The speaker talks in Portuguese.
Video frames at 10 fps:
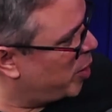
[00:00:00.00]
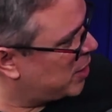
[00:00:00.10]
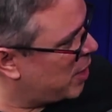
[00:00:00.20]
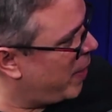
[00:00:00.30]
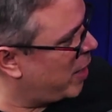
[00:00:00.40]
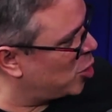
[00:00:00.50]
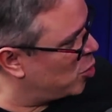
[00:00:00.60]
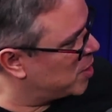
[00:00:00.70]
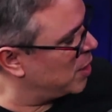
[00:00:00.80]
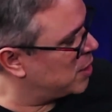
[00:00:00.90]
você pede a
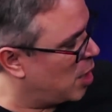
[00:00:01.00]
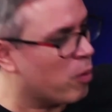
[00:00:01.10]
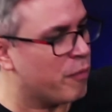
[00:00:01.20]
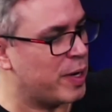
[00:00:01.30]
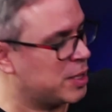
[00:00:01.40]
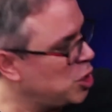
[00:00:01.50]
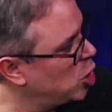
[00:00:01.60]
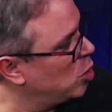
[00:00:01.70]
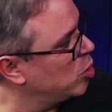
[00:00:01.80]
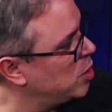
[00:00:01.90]
subscrição, que faz
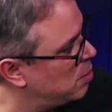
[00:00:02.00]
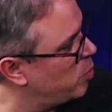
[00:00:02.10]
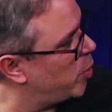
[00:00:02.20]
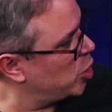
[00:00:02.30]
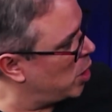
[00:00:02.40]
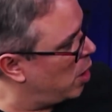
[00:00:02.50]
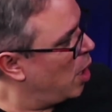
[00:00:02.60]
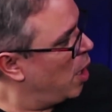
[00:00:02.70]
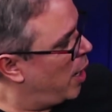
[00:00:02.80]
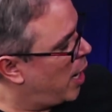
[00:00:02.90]
É o que faz mais
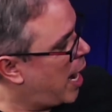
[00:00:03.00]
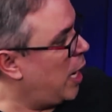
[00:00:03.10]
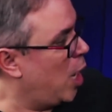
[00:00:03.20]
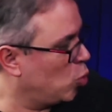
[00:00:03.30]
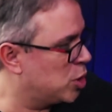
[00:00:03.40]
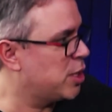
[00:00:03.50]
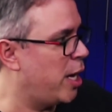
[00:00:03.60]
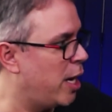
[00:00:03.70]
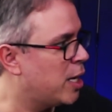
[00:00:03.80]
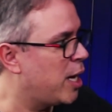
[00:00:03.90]
sentido, né? A não tá.
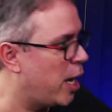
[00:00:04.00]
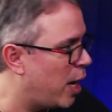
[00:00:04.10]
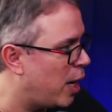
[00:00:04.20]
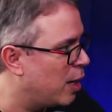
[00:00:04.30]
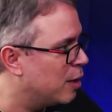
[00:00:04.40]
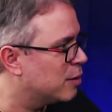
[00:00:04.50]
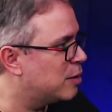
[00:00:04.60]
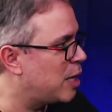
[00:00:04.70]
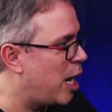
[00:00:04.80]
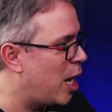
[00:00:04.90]
ser ah. que.
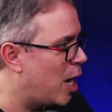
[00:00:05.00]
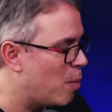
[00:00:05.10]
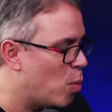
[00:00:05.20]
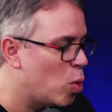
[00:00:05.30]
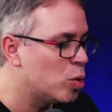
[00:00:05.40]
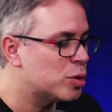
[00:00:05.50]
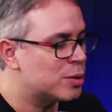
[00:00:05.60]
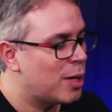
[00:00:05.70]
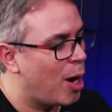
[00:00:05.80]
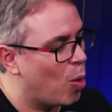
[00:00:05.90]
Existe alguma
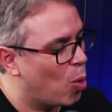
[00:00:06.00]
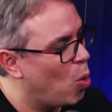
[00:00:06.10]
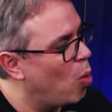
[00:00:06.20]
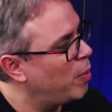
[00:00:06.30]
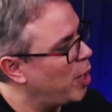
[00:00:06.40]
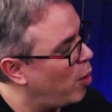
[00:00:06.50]
norma regulatória. Algum... Não,